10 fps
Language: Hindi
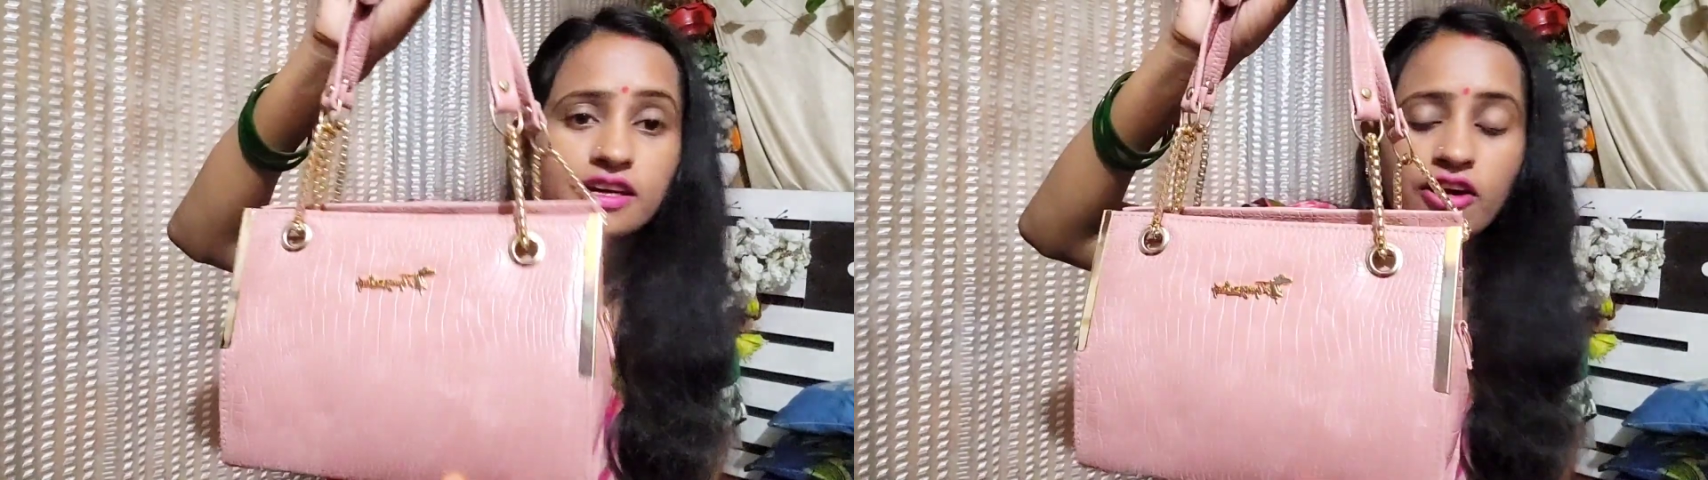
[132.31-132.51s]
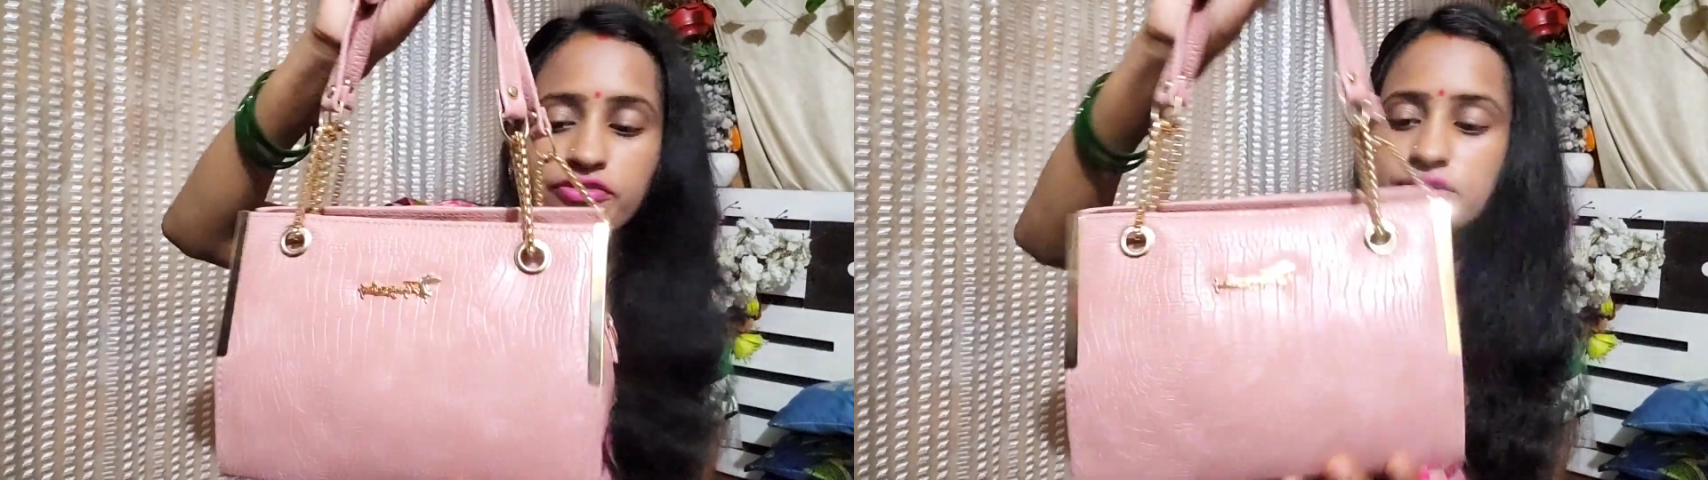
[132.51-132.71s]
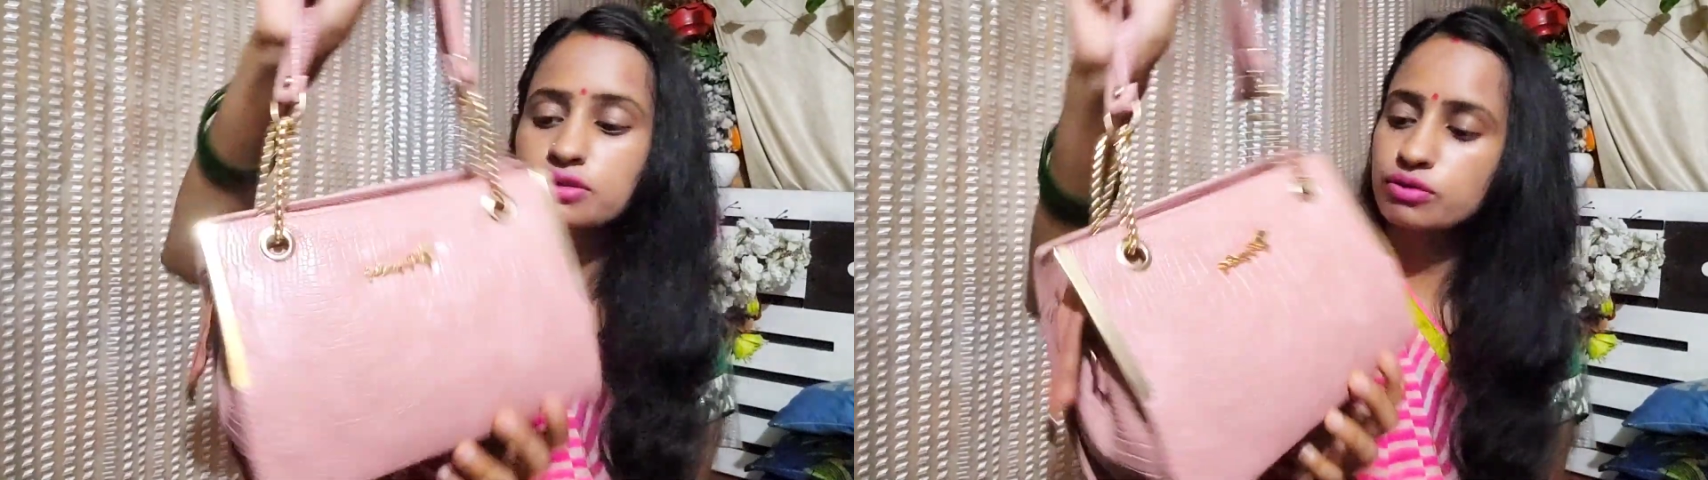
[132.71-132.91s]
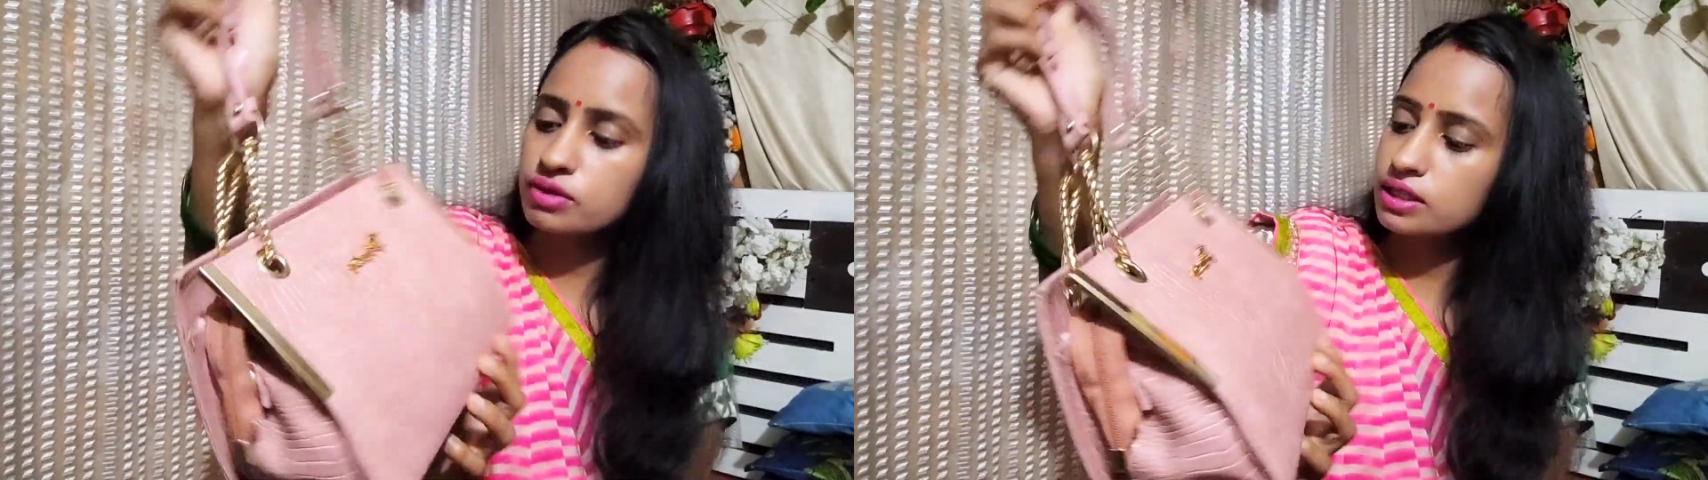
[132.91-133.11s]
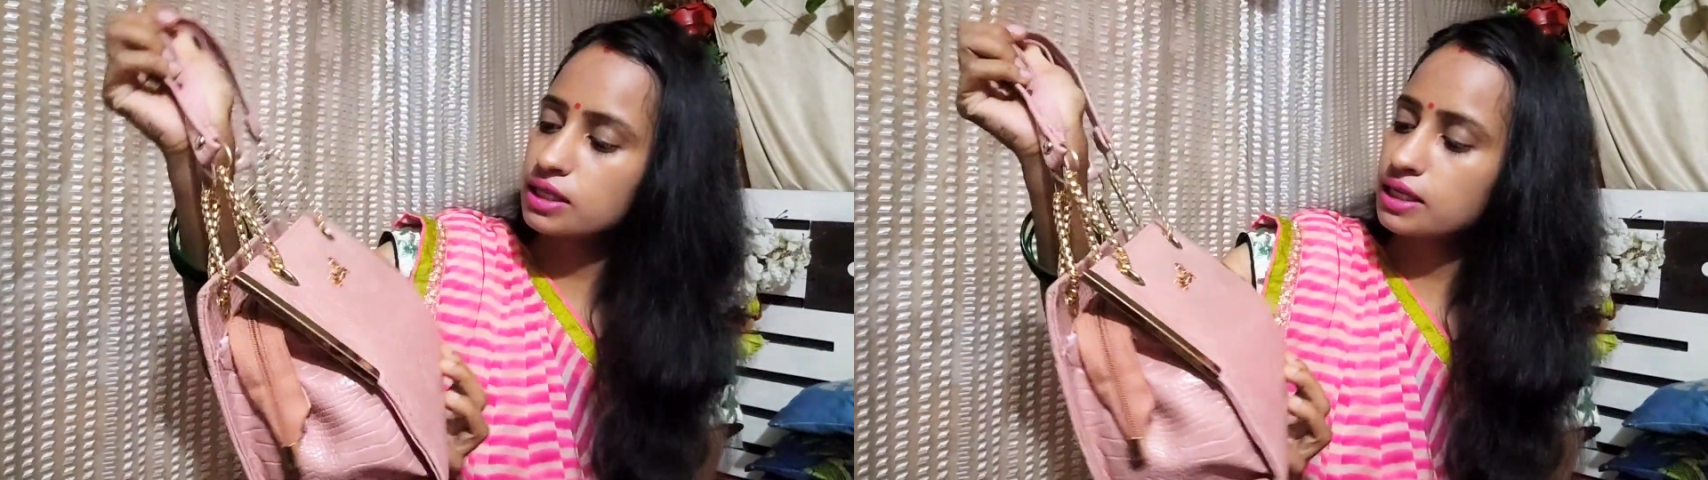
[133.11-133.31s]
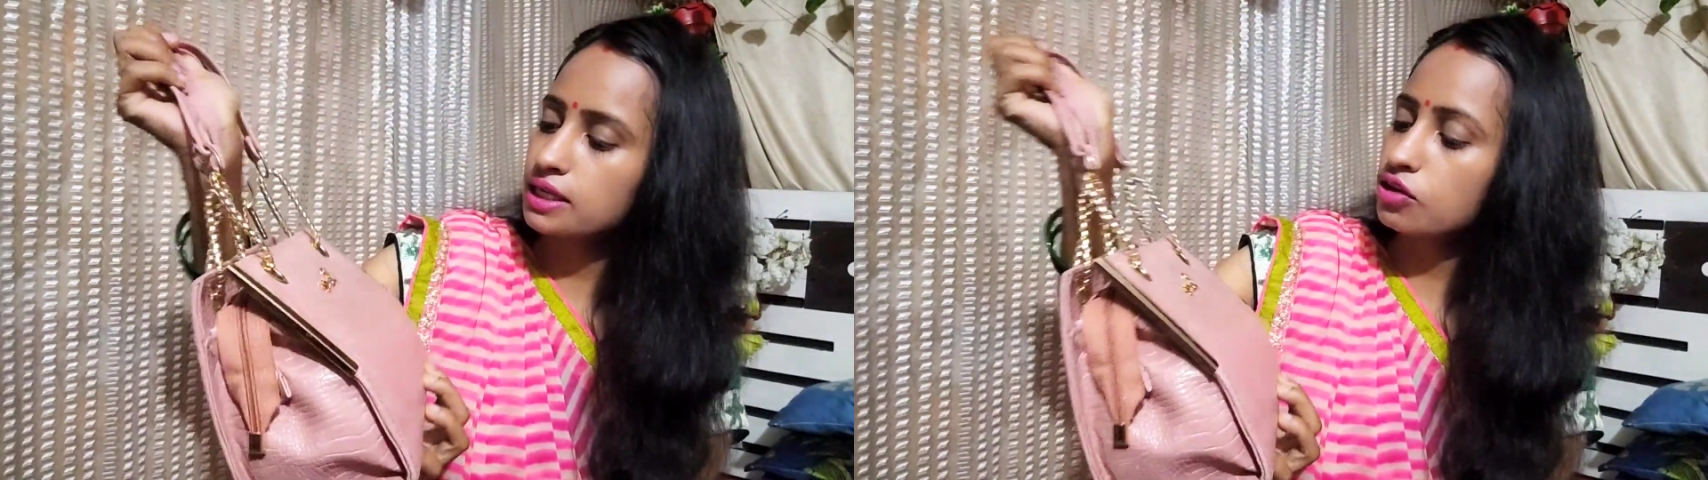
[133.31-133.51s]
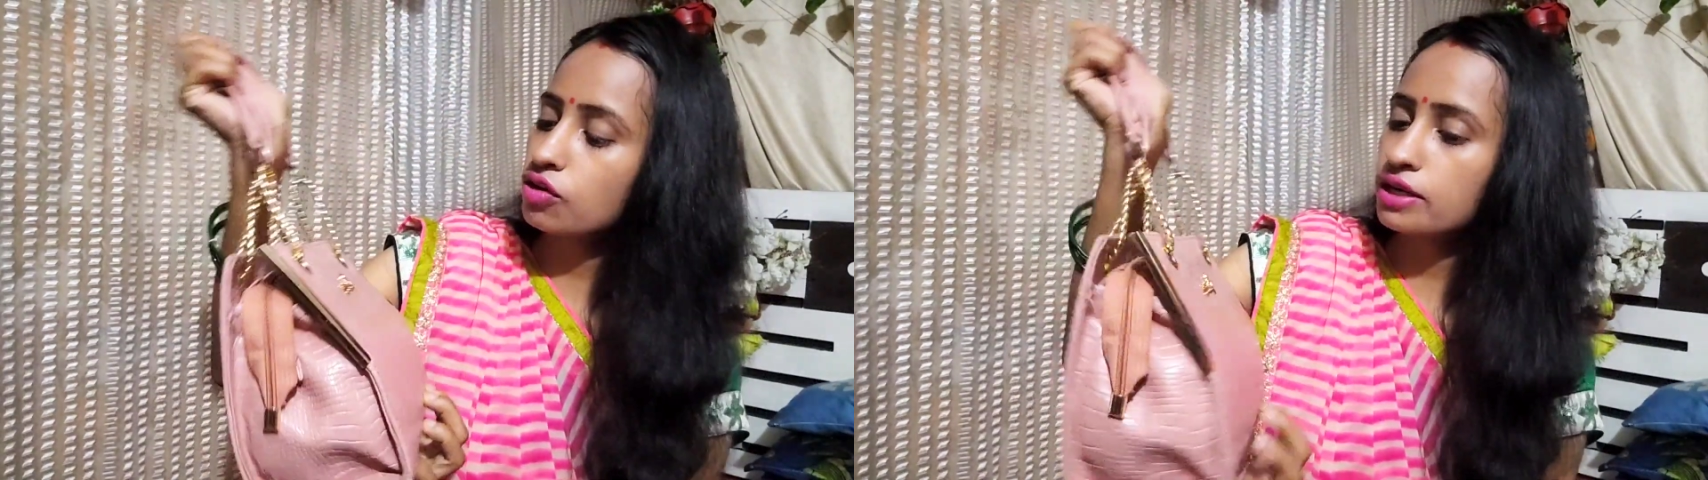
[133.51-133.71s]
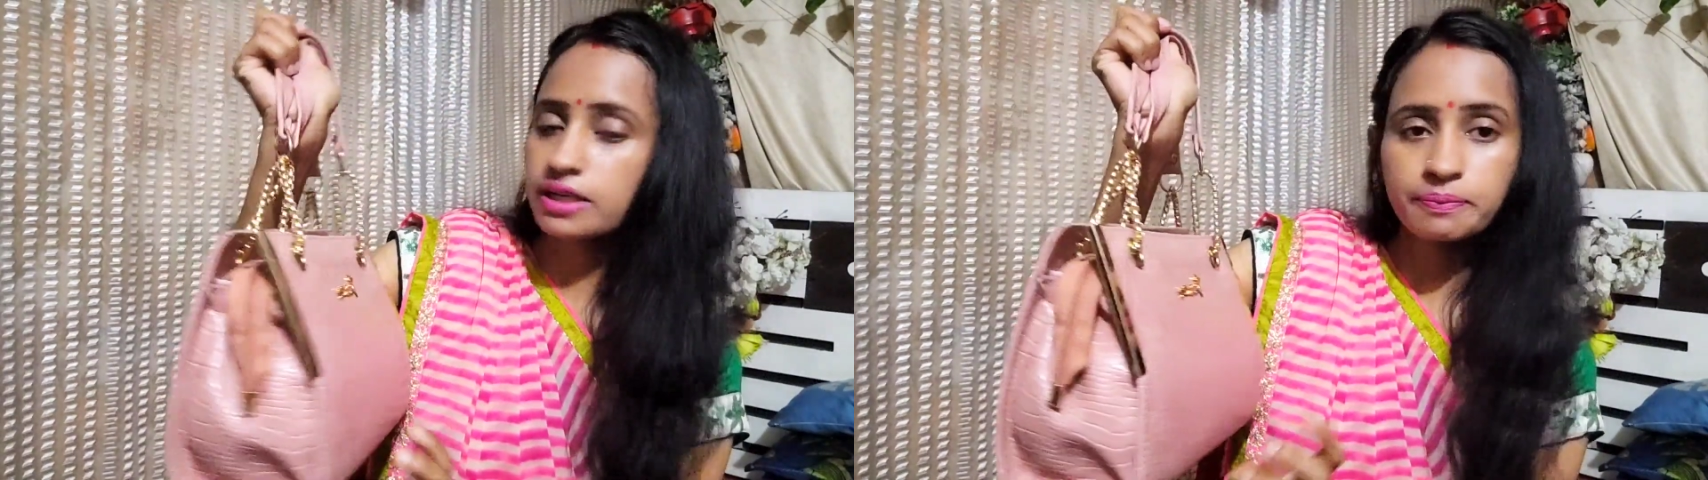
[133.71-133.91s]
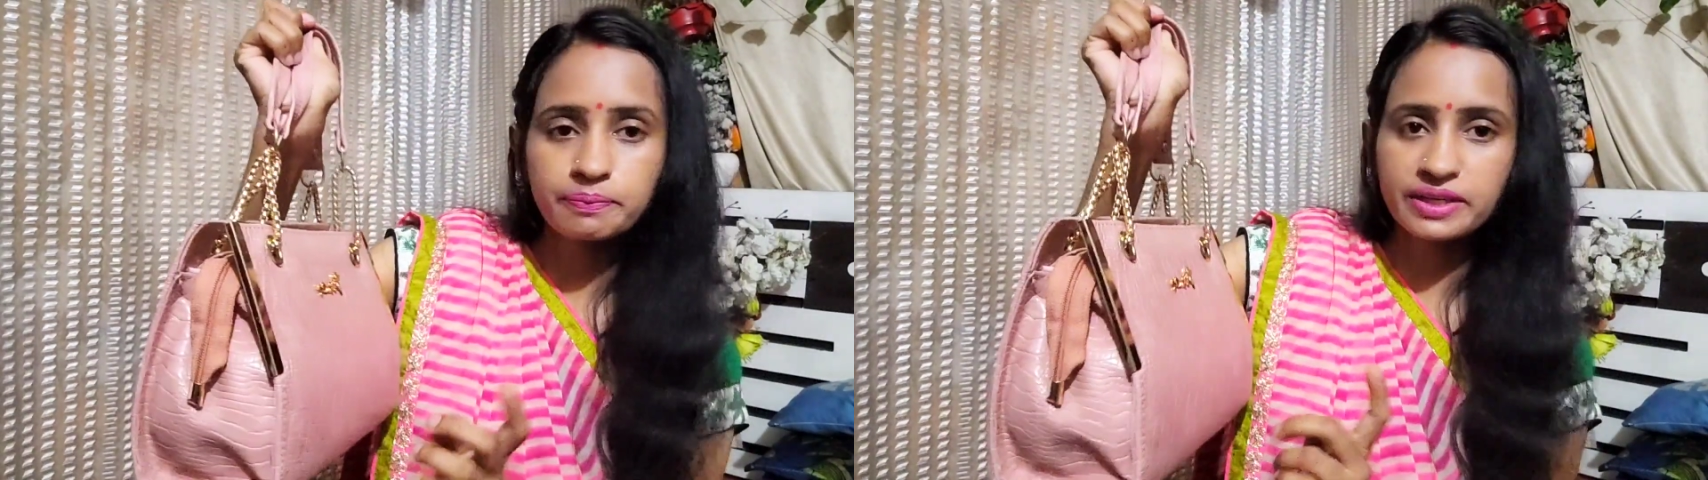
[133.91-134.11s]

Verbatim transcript: काफ़ी सुंदर है और ये